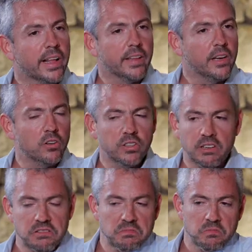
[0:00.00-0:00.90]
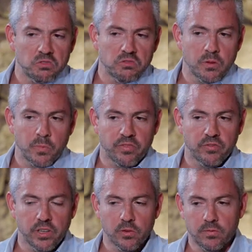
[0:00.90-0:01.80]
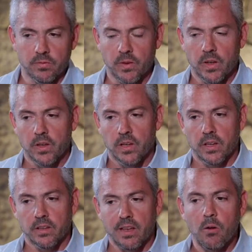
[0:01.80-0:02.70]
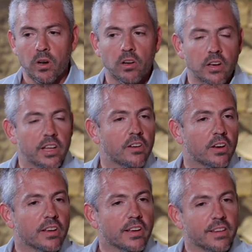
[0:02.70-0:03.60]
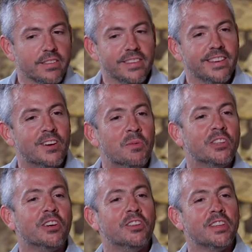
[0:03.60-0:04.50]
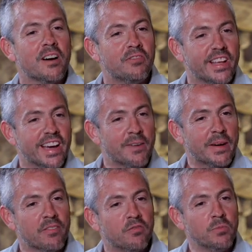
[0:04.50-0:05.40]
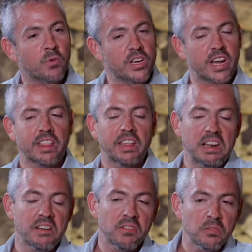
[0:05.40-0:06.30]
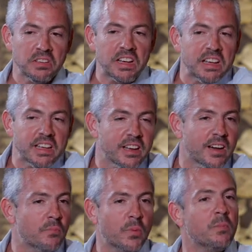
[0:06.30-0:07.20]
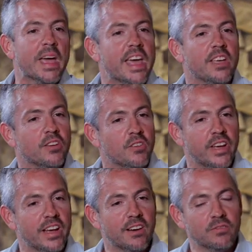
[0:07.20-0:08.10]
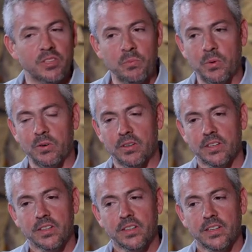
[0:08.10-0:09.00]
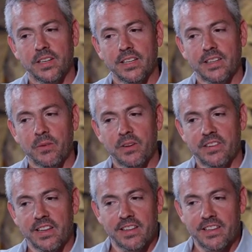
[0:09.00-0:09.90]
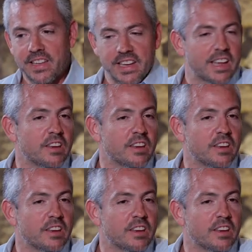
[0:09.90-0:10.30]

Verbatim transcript: grandes notas, yo siempre fui un, salvo en el colegio que, sí, como te contaba fuera de cámara, fui muy nerd, en la facultad era promedio, no era un tipo este, brillante, tenía